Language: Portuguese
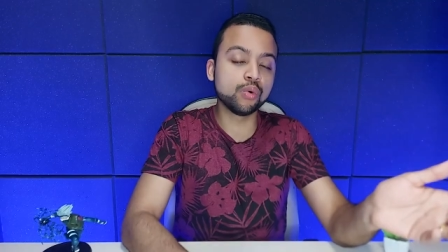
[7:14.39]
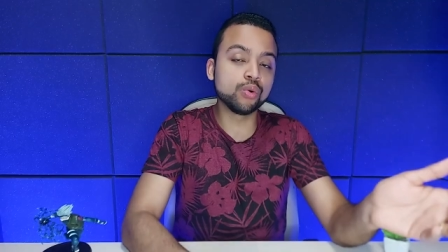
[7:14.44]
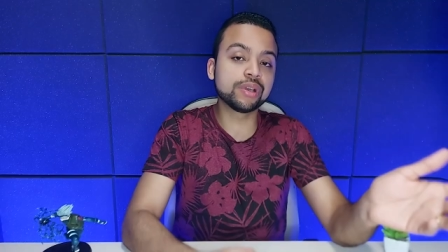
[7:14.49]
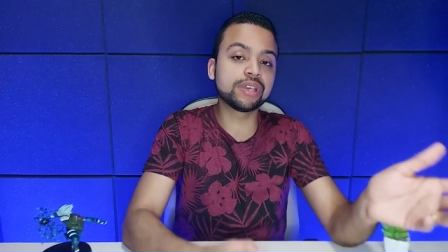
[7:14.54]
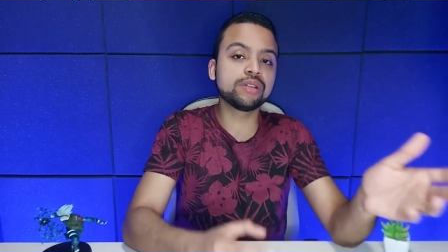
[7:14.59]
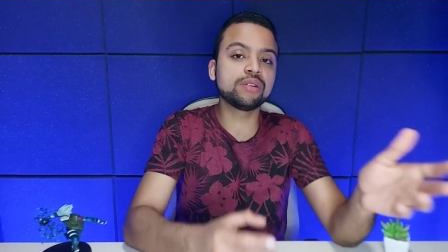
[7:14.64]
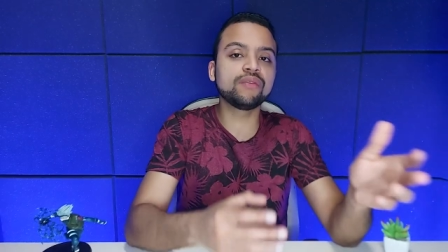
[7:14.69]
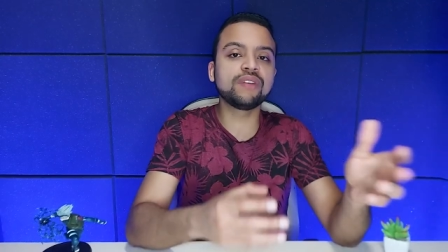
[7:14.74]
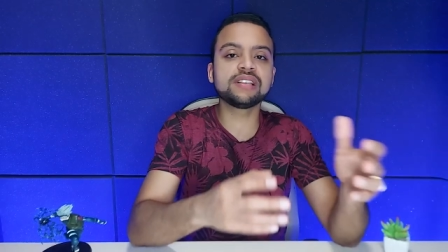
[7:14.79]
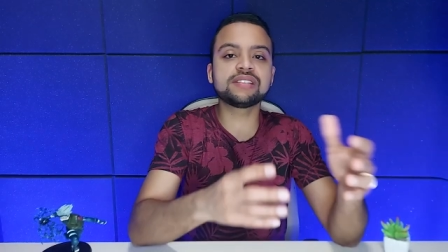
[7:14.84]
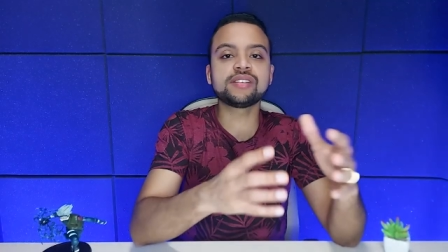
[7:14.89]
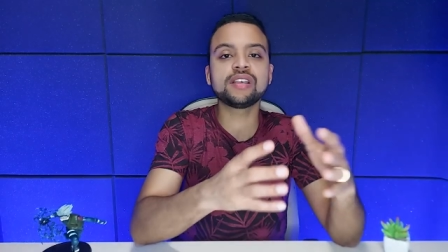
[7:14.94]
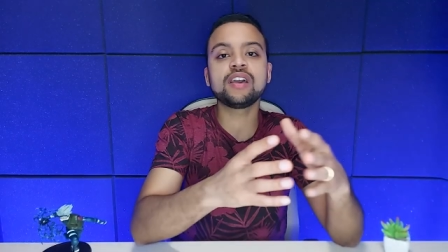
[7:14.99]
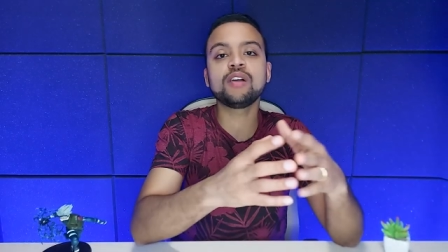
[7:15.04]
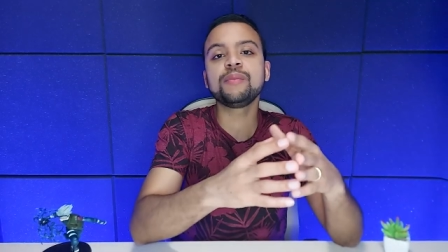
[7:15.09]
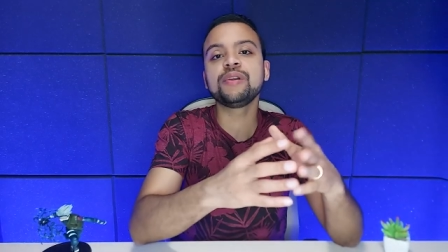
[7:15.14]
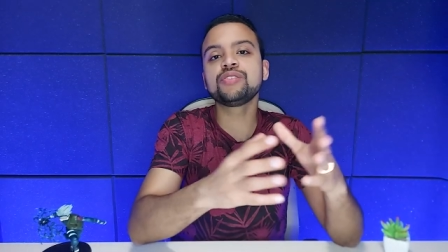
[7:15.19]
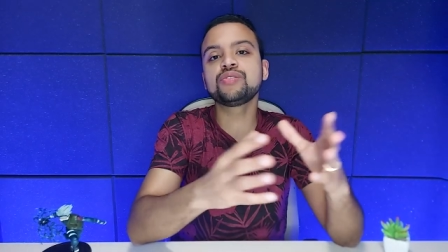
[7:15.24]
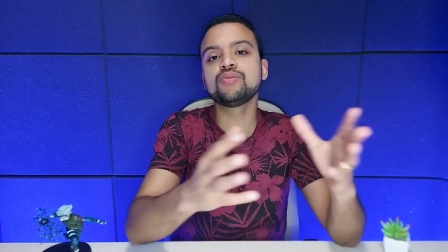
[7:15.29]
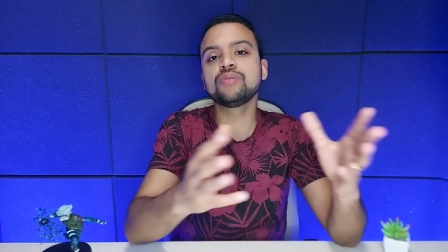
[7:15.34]
o que não vai ser
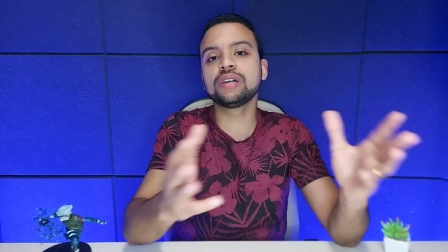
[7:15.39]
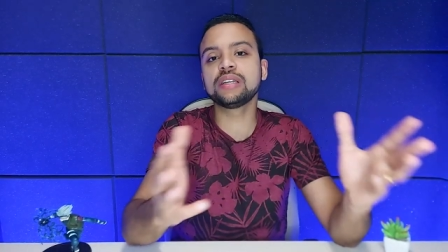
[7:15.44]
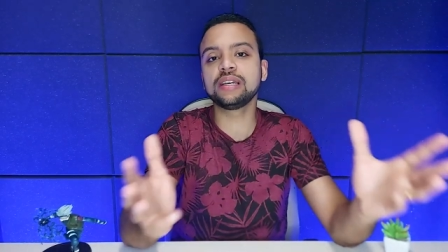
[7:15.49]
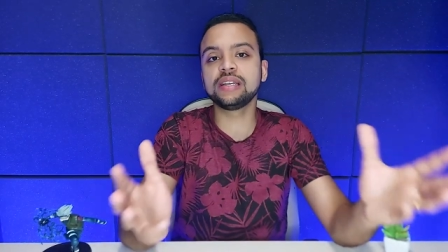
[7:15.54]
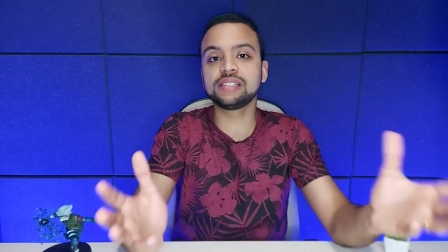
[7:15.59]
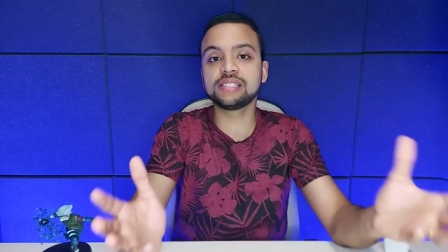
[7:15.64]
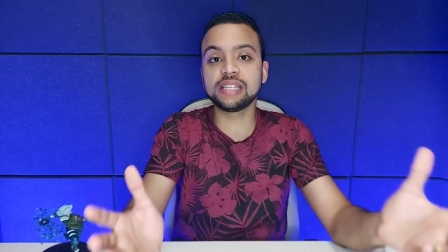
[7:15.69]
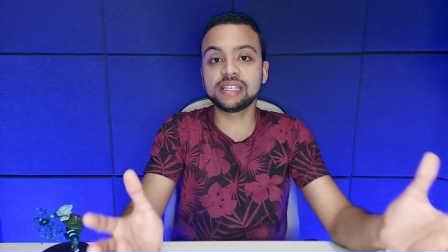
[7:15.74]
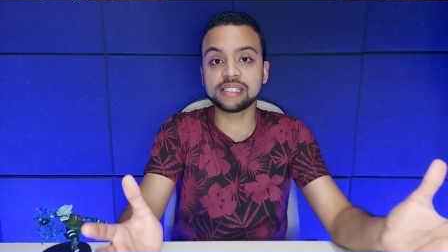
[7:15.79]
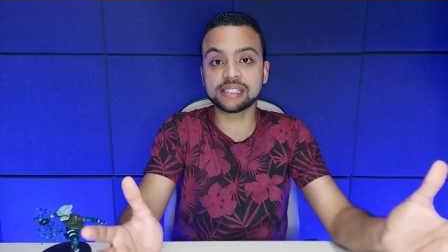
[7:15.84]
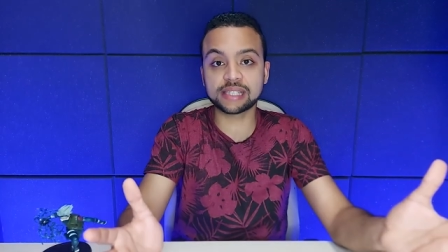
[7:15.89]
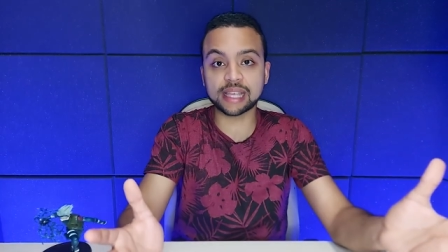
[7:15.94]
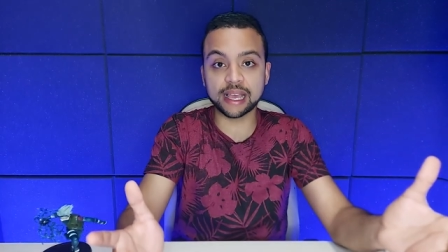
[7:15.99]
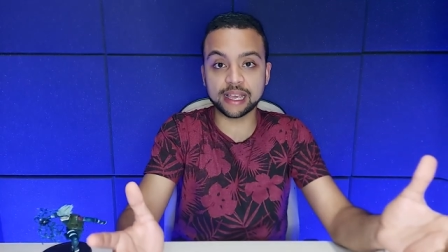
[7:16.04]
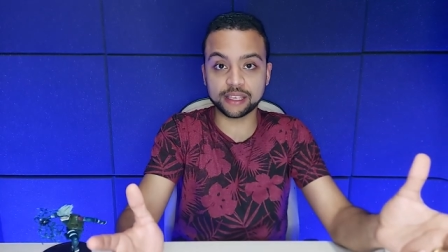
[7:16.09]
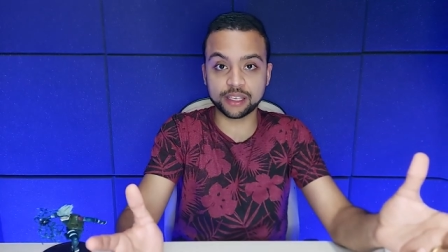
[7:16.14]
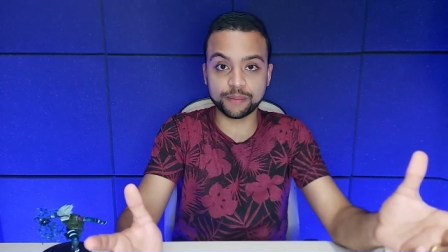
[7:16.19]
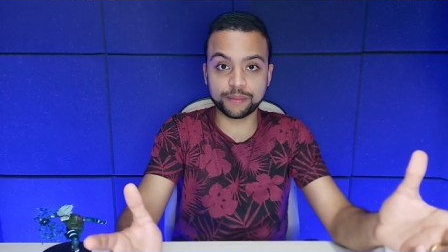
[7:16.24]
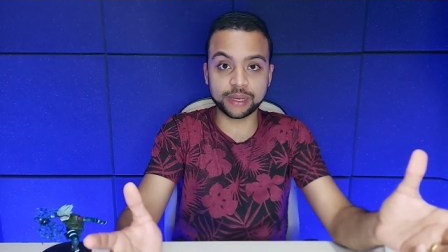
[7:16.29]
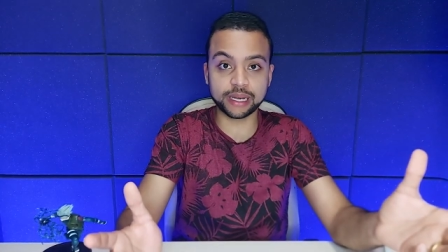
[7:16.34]
realmente um grande
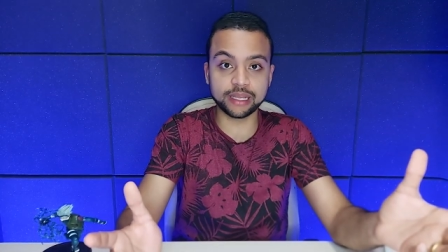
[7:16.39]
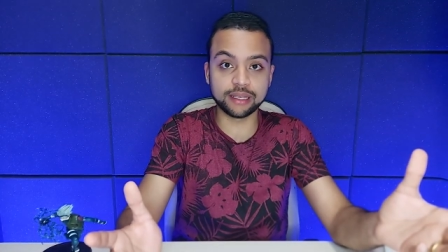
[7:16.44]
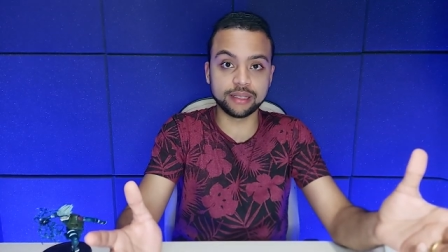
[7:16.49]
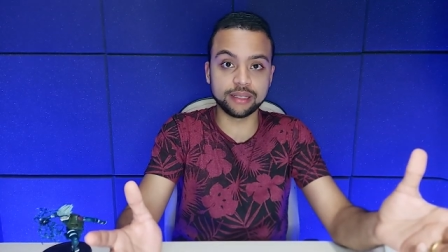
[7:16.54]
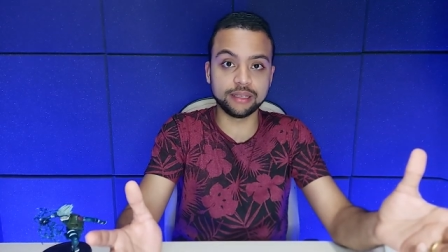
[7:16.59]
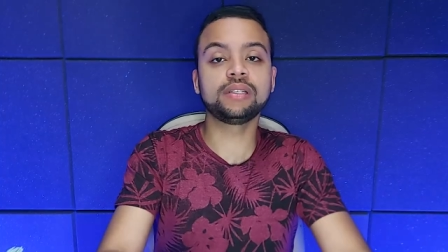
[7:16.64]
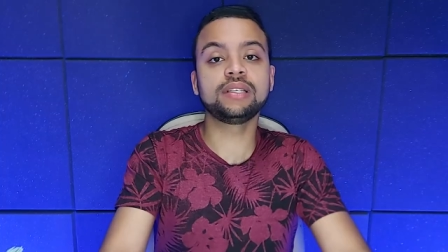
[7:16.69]
destaque para ele.